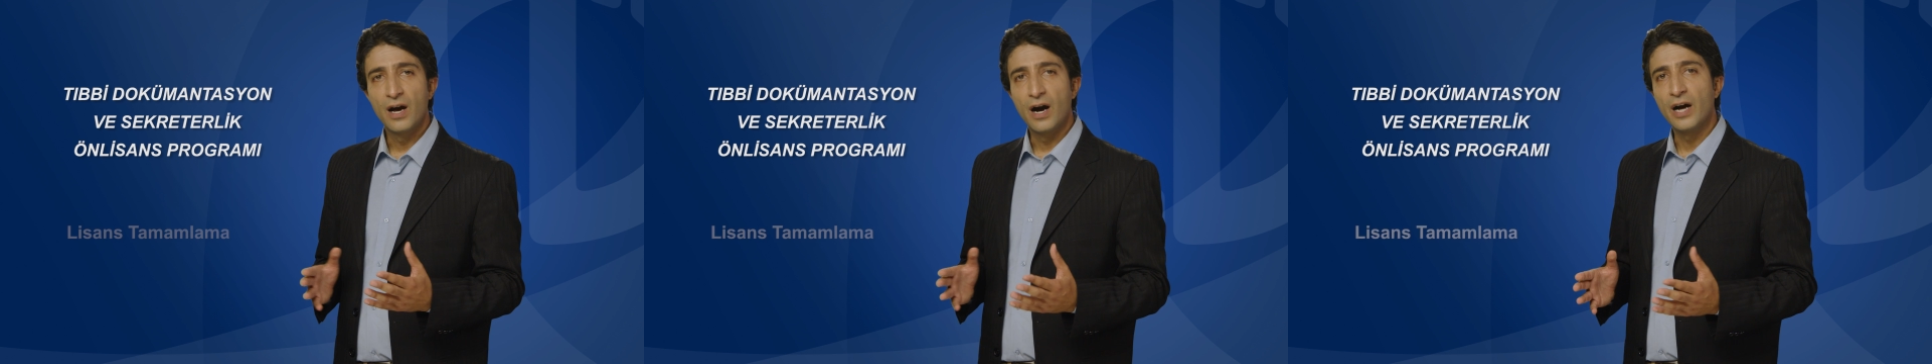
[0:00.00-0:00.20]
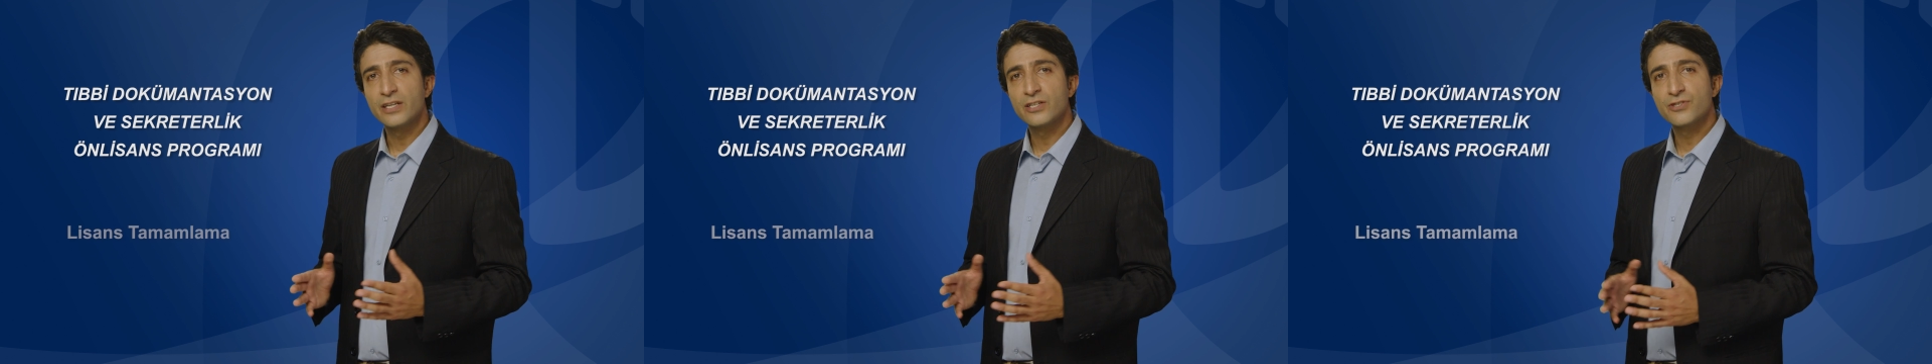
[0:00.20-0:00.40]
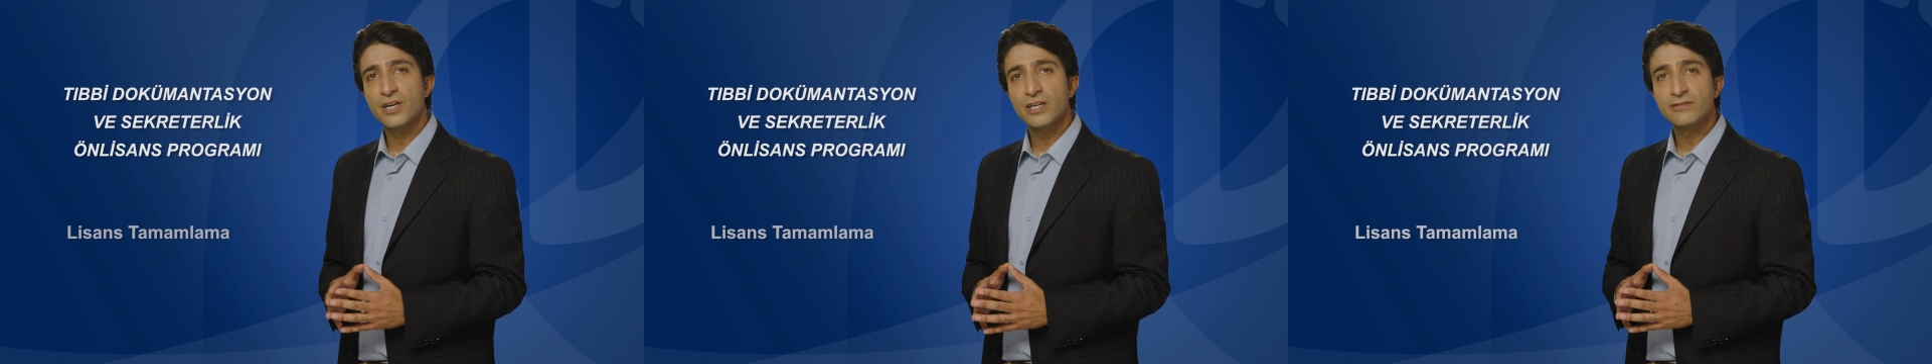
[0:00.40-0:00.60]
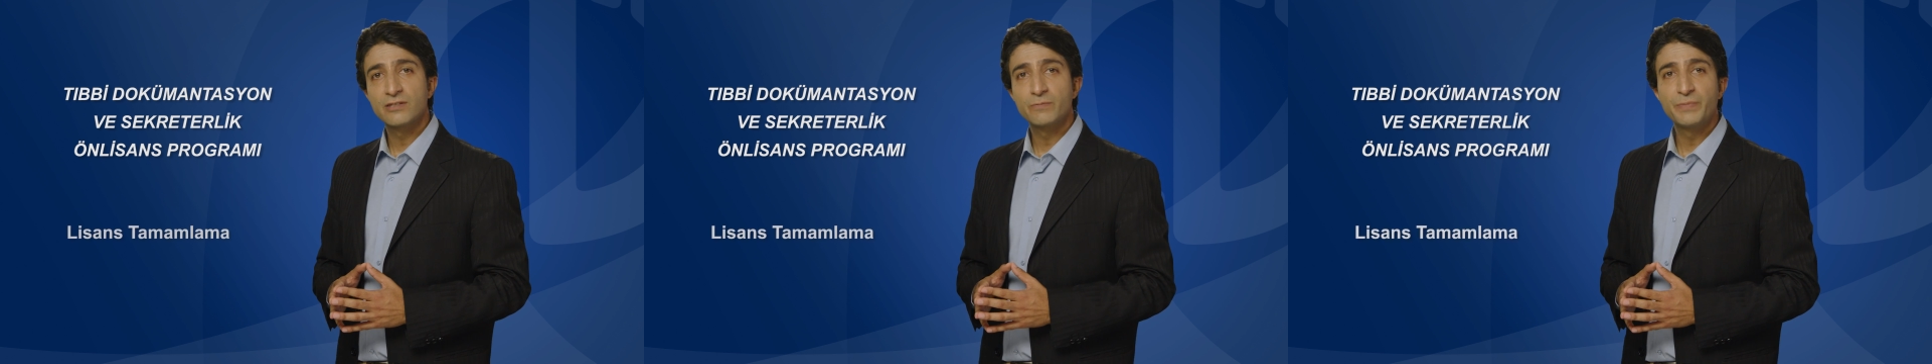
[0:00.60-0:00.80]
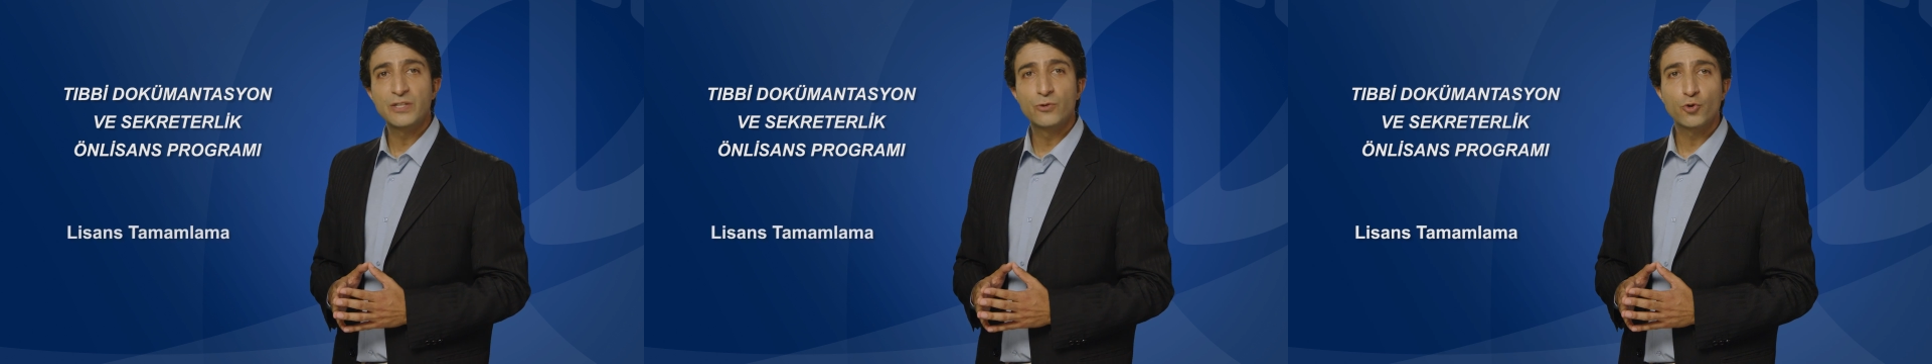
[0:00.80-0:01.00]
Ayrıca
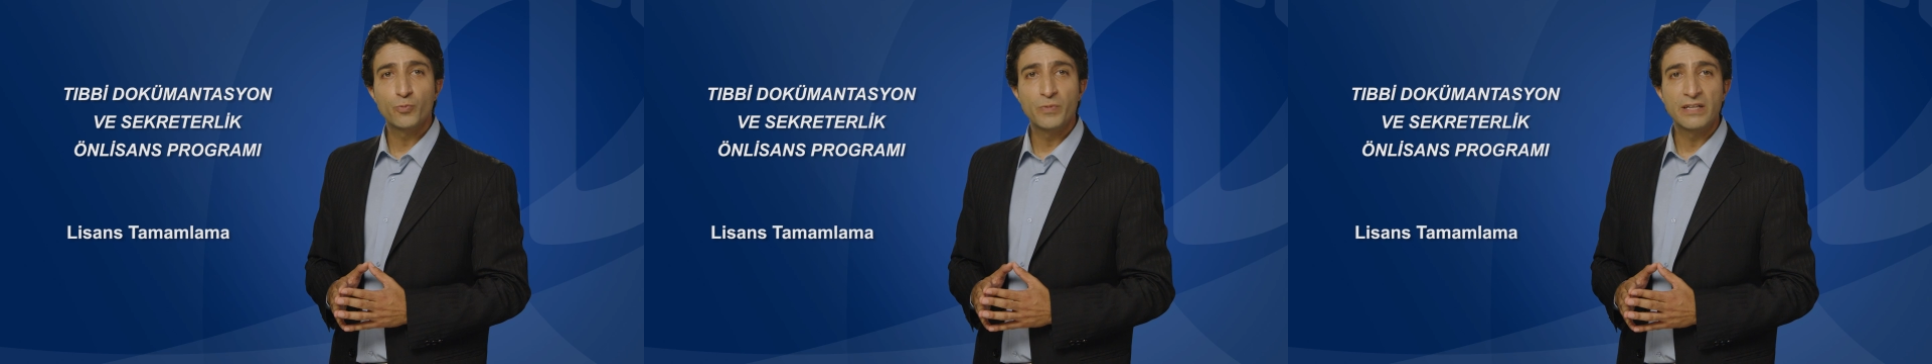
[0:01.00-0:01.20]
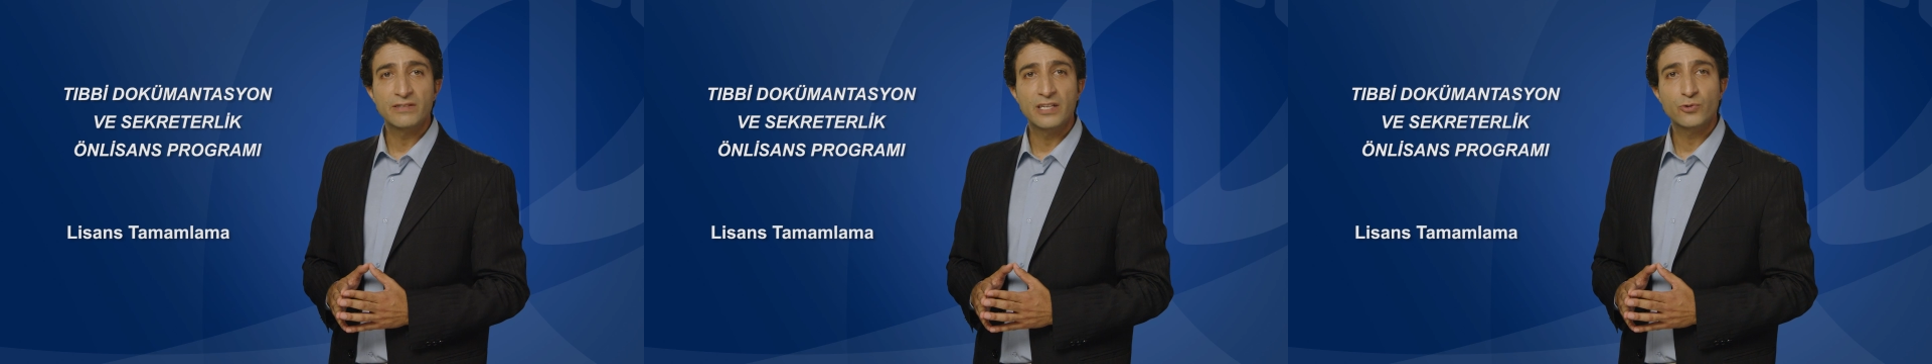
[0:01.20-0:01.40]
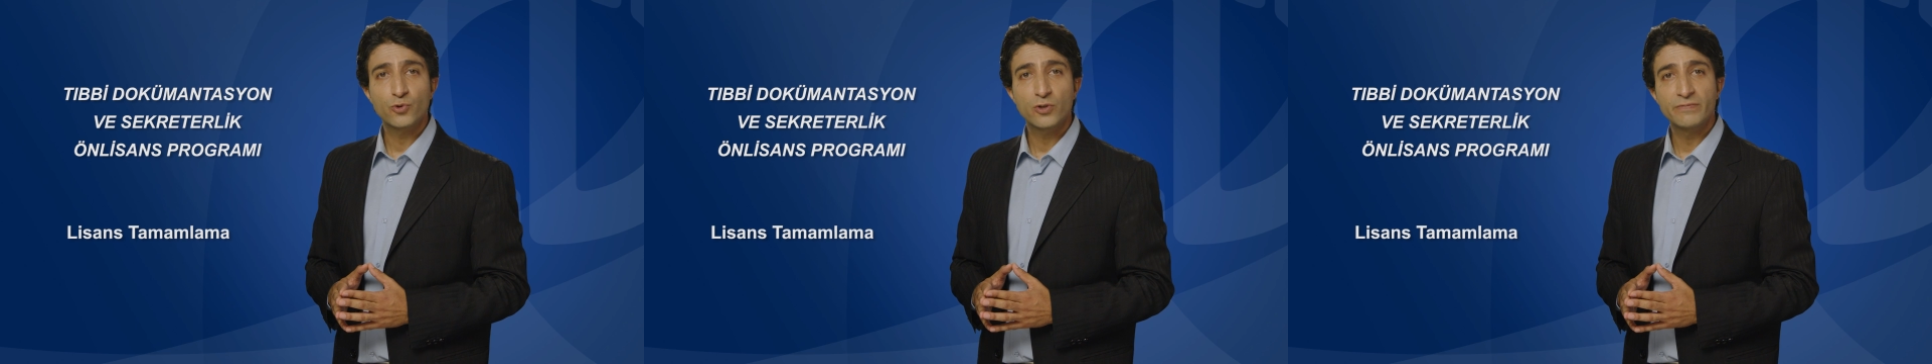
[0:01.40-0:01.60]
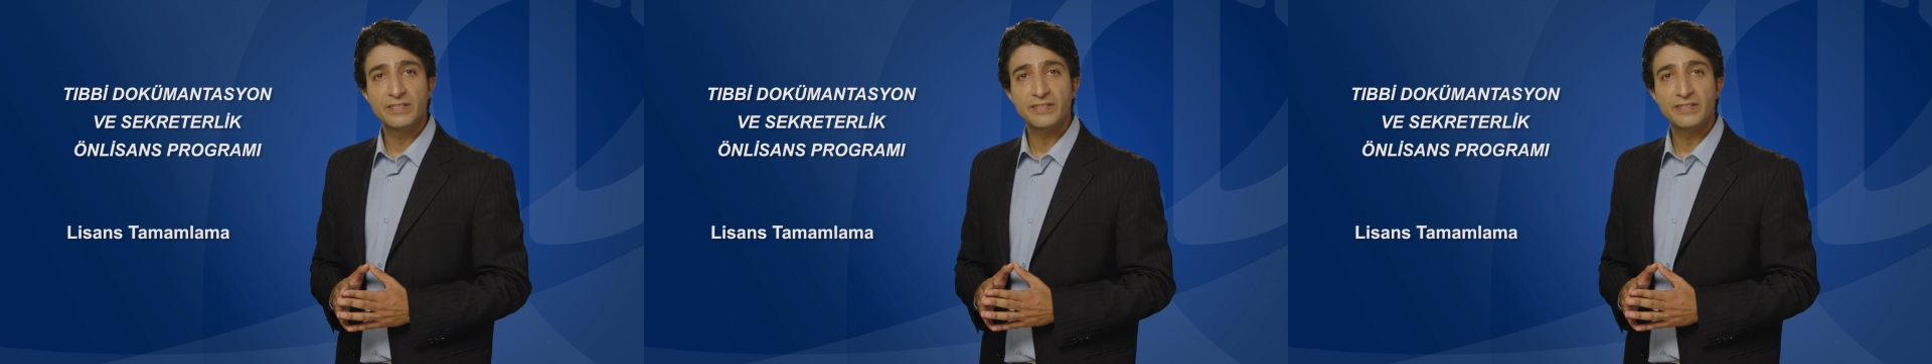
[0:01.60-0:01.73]
Tıbbi Dokümantasyon